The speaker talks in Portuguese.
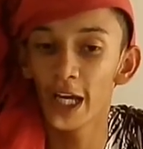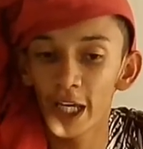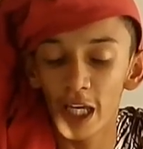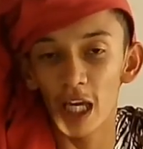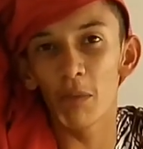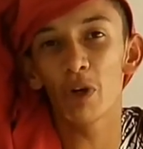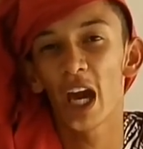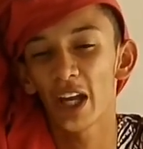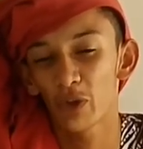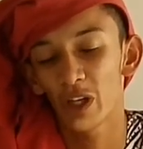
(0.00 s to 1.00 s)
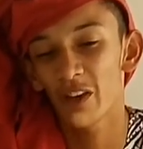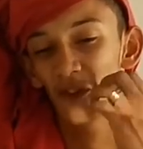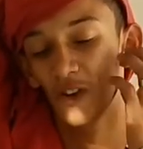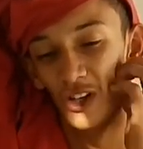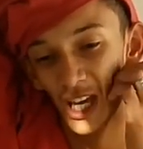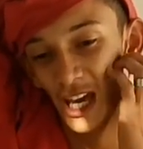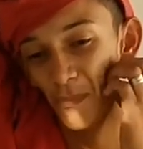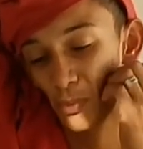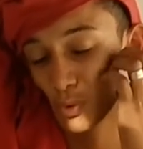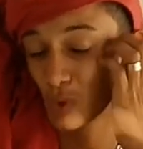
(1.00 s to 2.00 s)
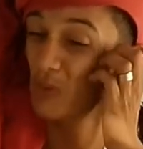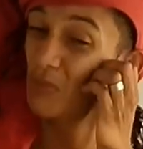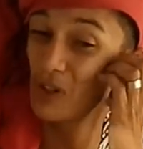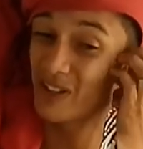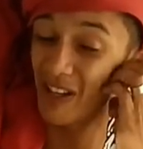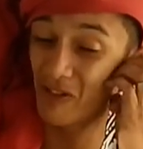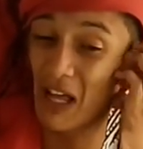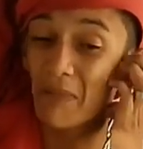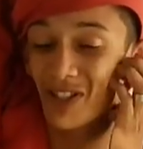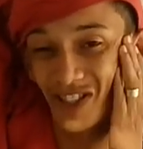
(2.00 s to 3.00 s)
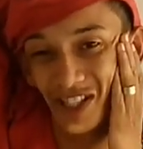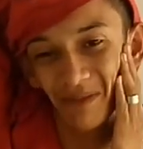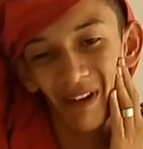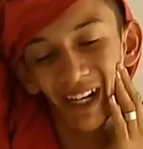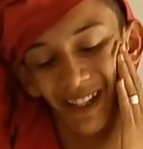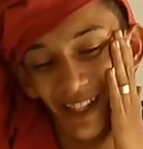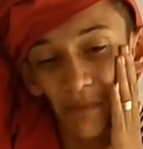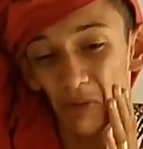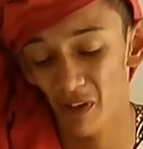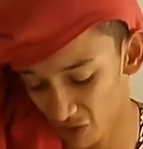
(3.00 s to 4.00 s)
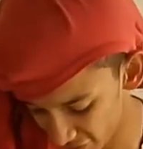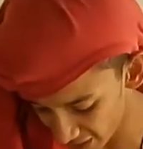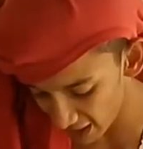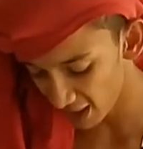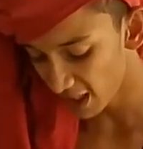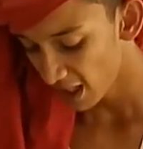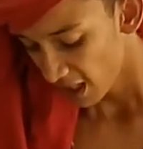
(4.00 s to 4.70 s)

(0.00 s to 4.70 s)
Ei, ei, mulher, tu nem foi, hein, pro, pro enterro da bichinha de Mariquinha, pro velório dela.